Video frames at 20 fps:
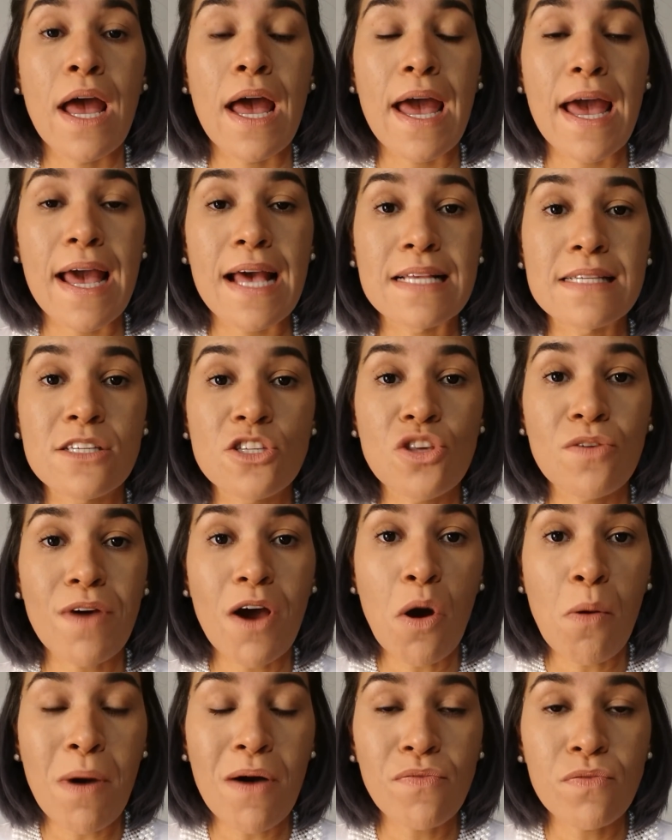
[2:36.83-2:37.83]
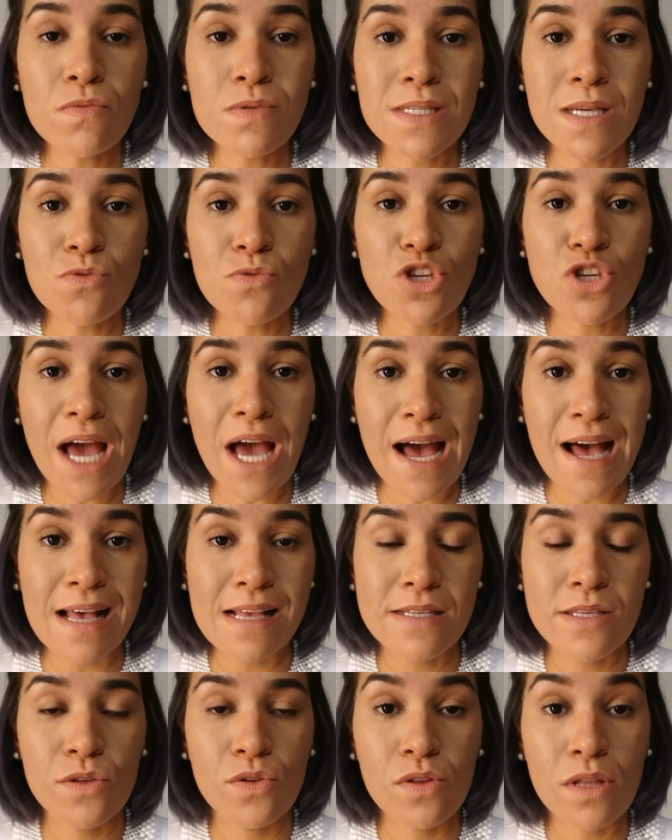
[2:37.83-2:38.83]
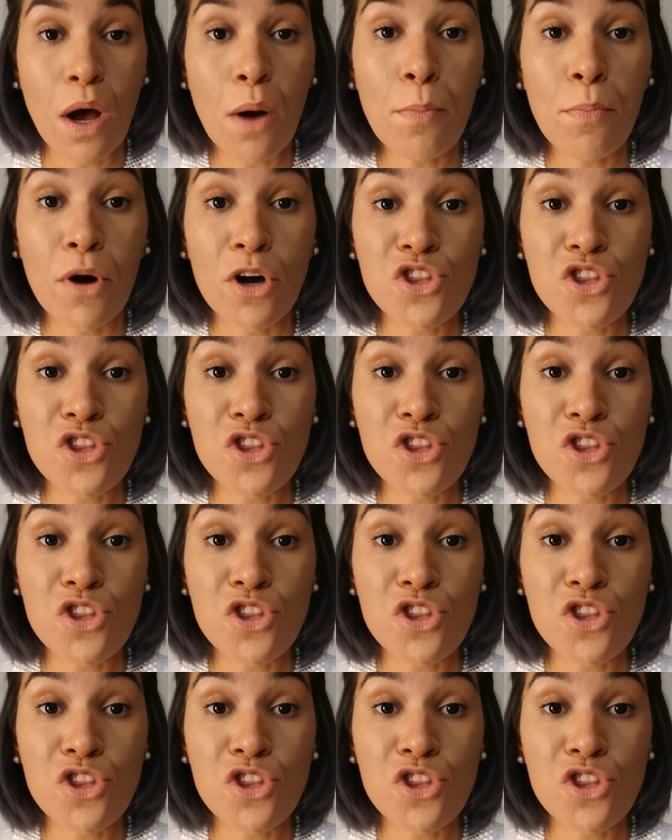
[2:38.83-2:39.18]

é, se tiver alguma função de ácido tal,